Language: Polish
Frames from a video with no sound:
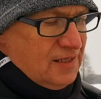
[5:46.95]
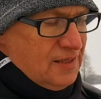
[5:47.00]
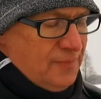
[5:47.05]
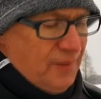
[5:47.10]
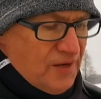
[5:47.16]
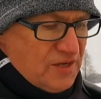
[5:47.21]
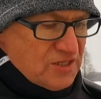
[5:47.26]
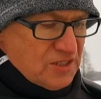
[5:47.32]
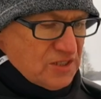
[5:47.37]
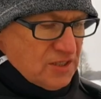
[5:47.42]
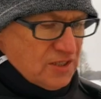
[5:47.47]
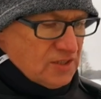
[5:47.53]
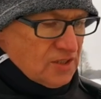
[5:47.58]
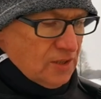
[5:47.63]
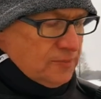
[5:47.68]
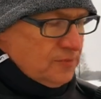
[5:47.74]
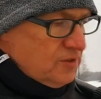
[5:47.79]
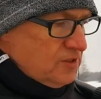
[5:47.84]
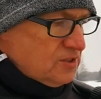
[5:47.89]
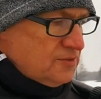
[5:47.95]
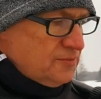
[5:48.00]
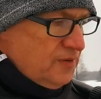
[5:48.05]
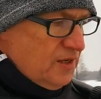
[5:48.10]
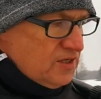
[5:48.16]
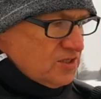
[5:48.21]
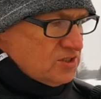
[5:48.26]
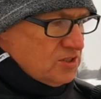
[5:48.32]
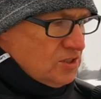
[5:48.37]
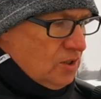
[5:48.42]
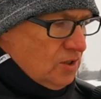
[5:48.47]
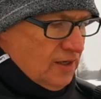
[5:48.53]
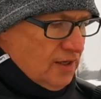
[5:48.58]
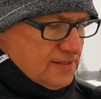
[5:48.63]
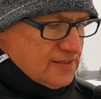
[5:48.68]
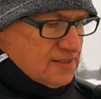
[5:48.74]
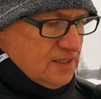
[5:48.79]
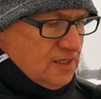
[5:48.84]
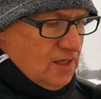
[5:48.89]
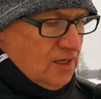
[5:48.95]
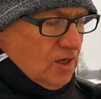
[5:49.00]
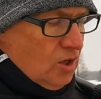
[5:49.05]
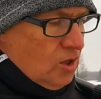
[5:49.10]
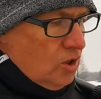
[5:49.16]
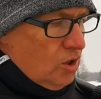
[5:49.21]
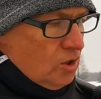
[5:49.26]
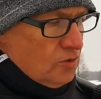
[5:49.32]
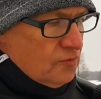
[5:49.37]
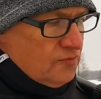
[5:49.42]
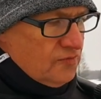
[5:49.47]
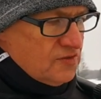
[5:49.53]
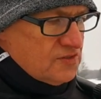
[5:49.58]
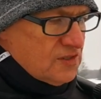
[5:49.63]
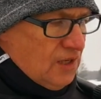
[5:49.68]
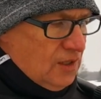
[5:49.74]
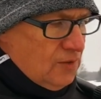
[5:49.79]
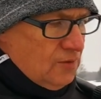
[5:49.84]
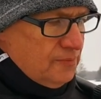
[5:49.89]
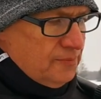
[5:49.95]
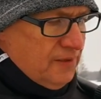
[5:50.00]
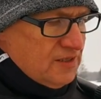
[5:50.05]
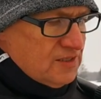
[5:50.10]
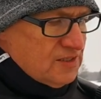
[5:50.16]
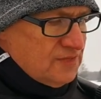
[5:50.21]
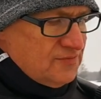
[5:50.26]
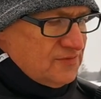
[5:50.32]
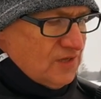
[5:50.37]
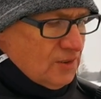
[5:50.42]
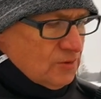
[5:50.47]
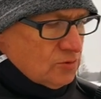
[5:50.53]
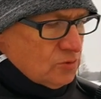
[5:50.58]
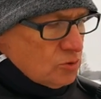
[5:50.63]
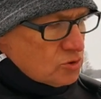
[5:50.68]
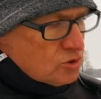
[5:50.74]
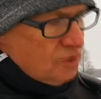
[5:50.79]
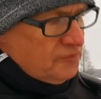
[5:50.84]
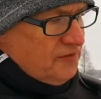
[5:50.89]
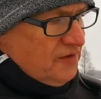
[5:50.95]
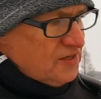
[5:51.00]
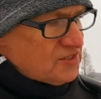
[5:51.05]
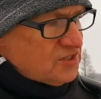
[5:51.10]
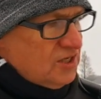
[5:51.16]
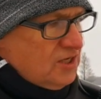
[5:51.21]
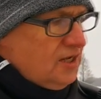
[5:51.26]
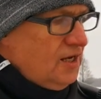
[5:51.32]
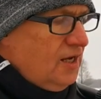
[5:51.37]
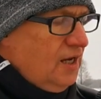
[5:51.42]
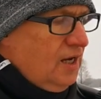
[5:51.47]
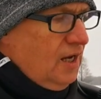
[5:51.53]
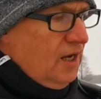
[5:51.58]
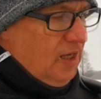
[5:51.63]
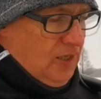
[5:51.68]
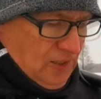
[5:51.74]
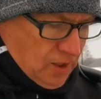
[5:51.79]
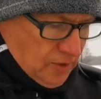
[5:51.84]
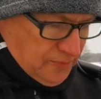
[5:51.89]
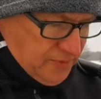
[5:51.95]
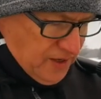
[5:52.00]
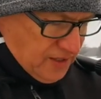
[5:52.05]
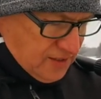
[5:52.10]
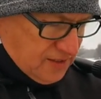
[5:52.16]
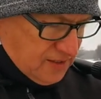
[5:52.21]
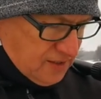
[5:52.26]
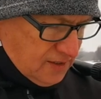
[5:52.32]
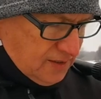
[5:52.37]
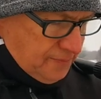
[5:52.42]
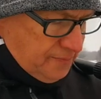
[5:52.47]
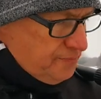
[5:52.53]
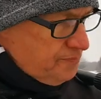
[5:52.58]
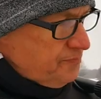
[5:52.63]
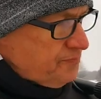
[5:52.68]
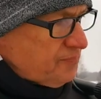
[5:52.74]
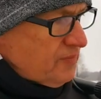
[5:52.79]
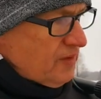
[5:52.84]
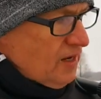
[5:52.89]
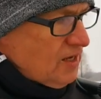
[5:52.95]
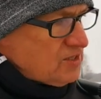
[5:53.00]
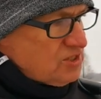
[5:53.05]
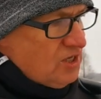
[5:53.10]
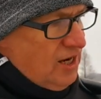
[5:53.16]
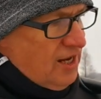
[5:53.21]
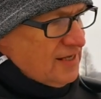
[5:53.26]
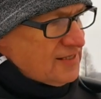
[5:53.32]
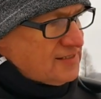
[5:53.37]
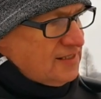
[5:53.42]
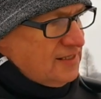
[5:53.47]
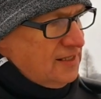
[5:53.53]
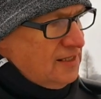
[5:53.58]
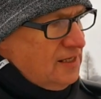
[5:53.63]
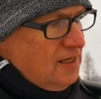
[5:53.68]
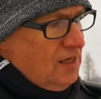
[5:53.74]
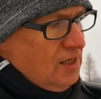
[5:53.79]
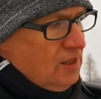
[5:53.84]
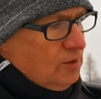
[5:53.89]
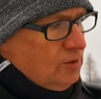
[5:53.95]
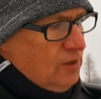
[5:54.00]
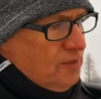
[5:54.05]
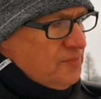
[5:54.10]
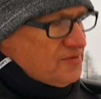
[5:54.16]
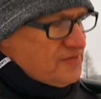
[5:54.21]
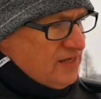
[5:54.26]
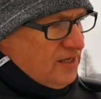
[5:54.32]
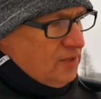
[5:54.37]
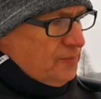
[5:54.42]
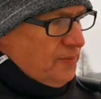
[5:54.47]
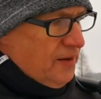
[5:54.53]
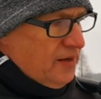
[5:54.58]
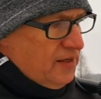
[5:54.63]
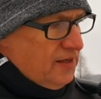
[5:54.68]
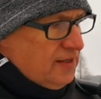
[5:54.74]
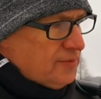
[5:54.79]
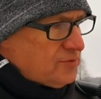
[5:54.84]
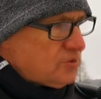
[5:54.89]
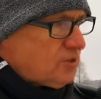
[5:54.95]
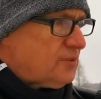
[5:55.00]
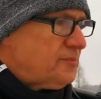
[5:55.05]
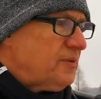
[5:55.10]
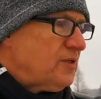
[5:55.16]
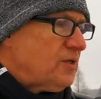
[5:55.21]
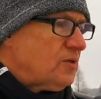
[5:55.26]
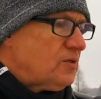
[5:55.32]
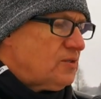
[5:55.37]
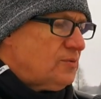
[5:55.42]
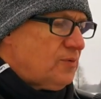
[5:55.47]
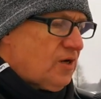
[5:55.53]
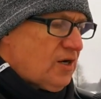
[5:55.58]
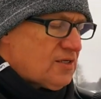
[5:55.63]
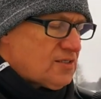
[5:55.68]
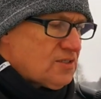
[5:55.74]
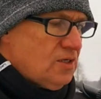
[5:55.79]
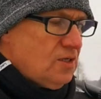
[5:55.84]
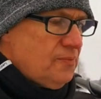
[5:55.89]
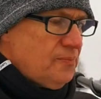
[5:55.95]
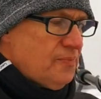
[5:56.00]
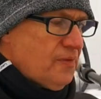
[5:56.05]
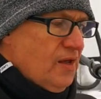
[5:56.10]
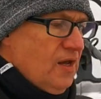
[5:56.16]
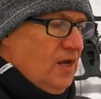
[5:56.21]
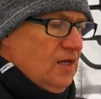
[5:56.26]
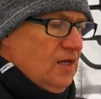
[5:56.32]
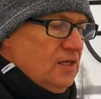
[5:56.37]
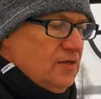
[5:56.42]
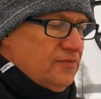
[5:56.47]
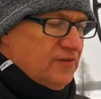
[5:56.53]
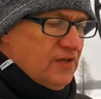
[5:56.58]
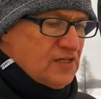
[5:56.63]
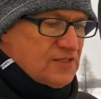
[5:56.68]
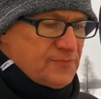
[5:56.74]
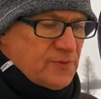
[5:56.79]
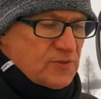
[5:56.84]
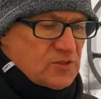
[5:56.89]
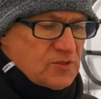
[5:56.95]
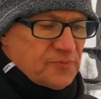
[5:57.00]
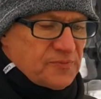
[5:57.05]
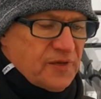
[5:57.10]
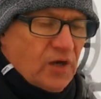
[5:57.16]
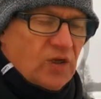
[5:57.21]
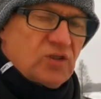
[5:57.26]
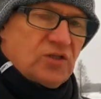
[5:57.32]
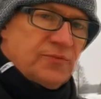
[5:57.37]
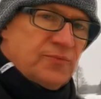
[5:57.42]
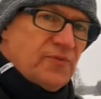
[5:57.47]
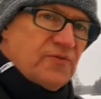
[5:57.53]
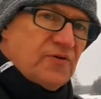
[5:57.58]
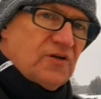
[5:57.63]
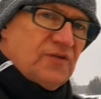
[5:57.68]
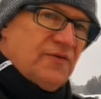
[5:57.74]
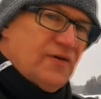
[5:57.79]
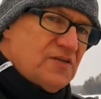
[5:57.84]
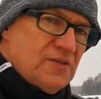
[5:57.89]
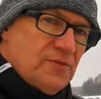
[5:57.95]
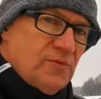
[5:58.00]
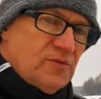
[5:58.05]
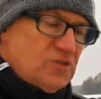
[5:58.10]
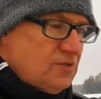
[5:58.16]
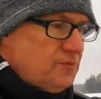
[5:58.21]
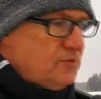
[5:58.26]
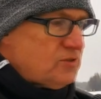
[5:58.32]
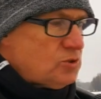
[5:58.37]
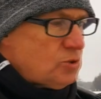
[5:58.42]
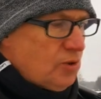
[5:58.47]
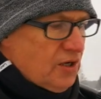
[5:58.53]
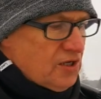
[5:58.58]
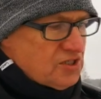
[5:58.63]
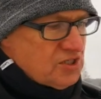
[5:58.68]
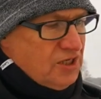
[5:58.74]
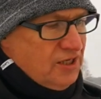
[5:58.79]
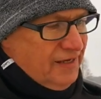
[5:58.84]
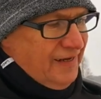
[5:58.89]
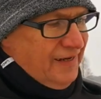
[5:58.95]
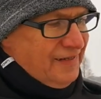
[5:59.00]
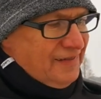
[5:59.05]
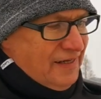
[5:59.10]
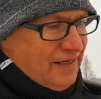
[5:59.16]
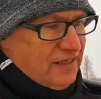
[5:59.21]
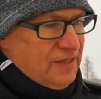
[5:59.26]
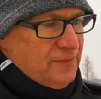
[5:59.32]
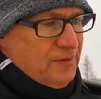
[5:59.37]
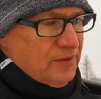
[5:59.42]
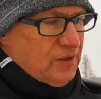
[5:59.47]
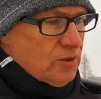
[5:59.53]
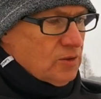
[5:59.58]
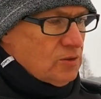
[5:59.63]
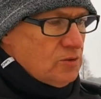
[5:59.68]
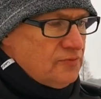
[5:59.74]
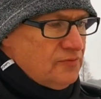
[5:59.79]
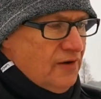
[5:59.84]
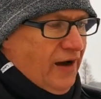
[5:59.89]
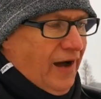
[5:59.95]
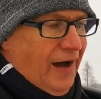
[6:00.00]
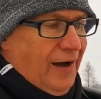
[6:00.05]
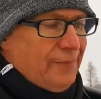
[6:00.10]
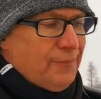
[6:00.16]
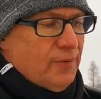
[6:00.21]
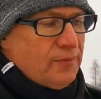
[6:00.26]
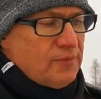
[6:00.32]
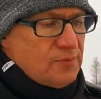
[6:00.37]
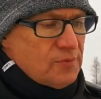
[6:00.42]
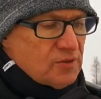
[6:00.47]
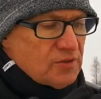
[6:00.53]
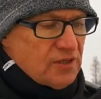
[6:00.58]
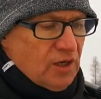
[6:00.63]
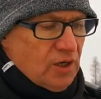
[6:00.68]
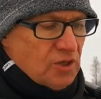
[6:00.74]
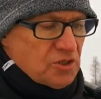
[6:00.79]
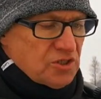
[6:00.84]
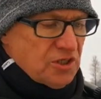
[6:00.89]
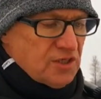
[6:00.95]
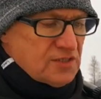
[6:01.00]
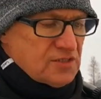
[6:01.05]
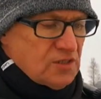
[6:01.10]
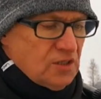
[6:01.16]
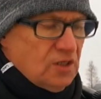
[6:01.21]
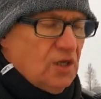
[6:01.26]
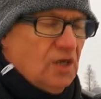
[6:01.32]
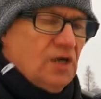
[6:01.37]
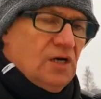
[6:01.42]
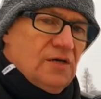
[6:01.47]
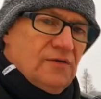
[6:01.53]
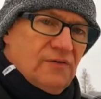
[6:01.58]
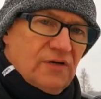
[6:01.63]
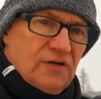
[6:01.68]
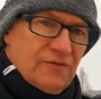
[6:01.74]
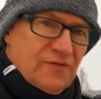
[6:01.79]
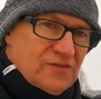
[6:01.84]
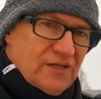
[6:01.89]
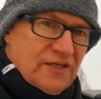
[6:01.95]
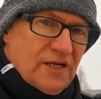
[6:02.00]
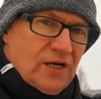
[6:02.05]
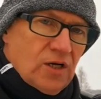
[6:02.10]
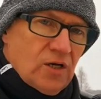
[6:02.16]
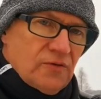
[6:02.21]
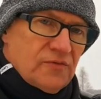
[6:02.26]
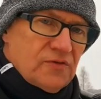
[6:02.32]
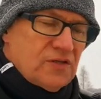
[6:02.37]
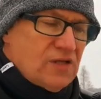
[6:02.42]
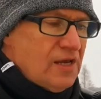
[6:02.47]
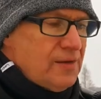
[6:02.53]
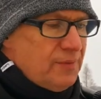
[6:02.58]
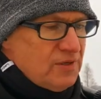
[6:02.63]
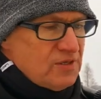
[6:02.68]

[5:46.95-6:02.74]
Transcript: nie będzie tych drobnych śmieci oraz kolorów widział. Będzie widział dużo większe e, obiekty mm, żelazne, głębiej zakopane, na przykład meteoryty Morasko. I w ten sposób tego typu wykrywaczem możemy szukać takich meteorytów, a pomimo tego, że jest to wykrywacz analogowy, nie